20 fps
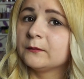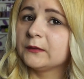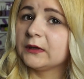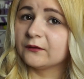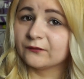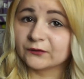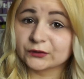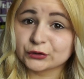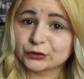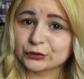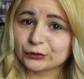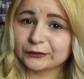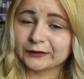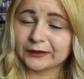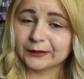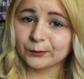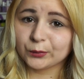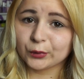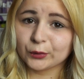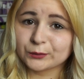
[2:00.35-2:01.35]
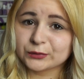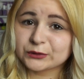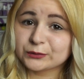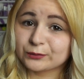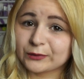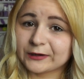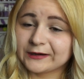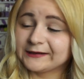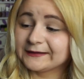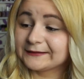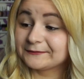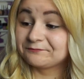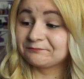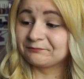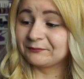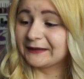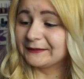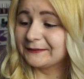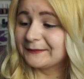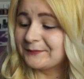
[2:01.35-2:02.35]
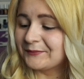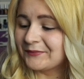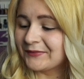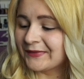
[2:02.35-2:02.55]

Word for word: ihr wisst schon, ein Pumpspray, ne?